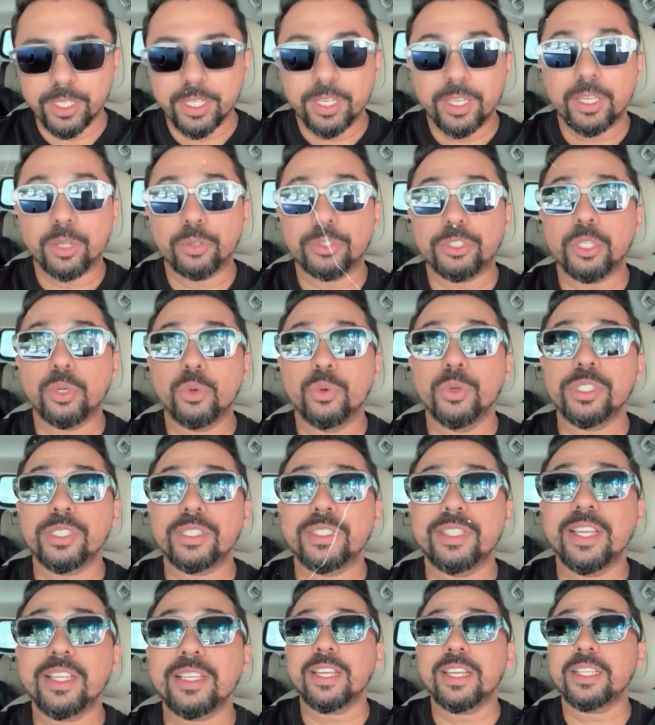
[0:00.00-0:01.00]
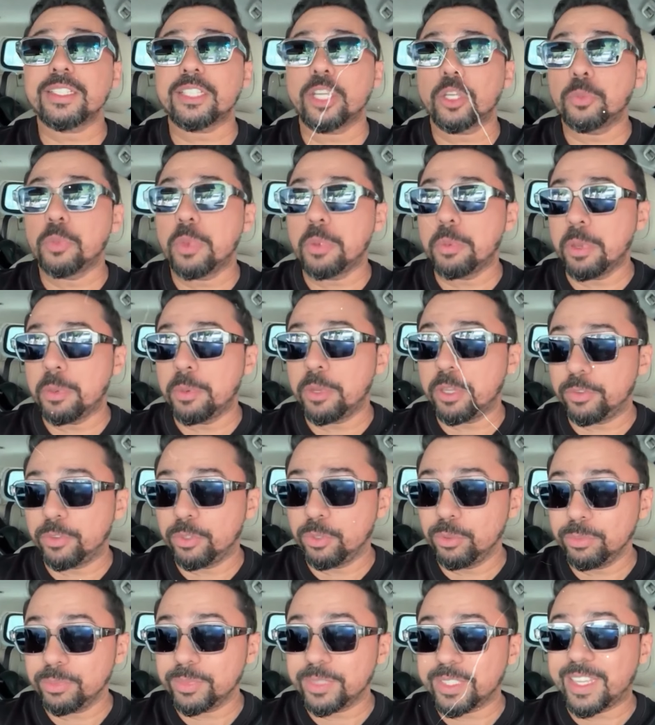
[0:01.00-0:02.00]
Eu digo isso desde saiu do BBB,
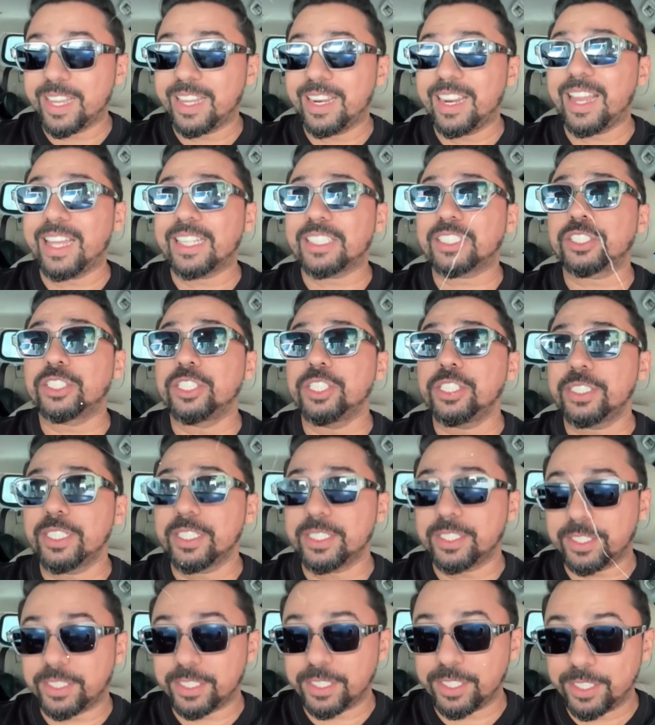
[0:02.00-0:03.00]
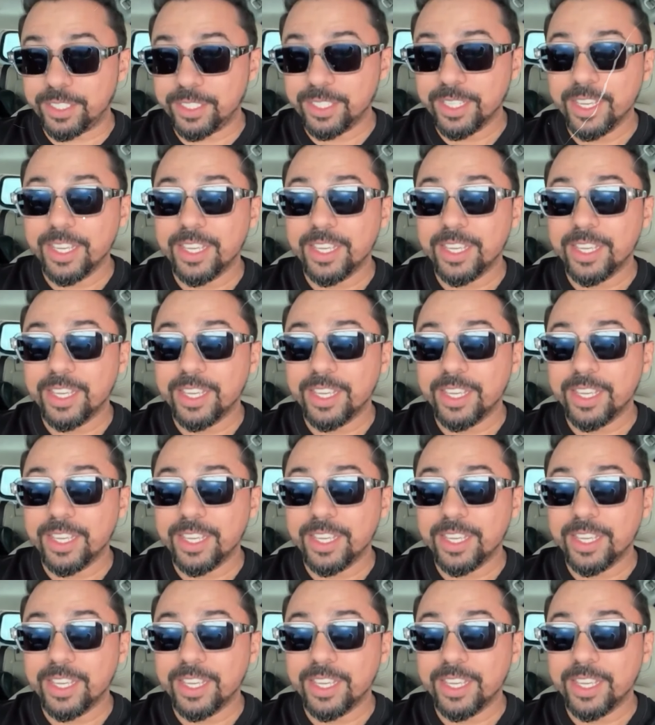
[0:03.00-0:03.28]
viu? Que ela é artista sim